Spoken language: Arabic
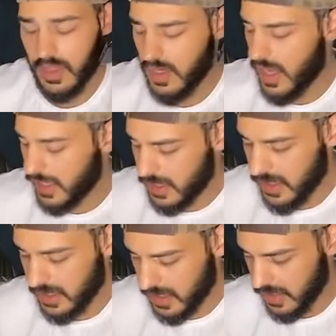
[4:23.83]
لا آه
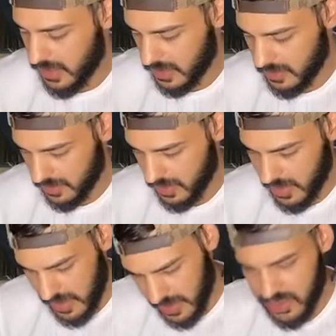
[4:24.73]
خليك آه خليك
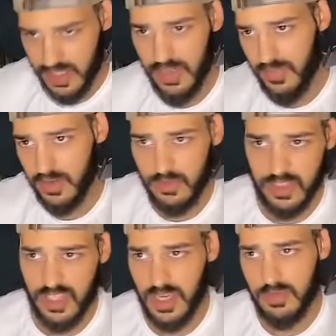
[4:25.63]
خلي داكشي ديال لافاك
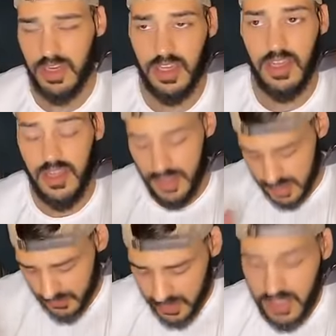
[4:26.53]
وداكشي كامل خليه
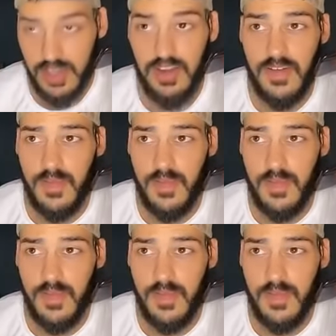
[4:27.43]
تفضل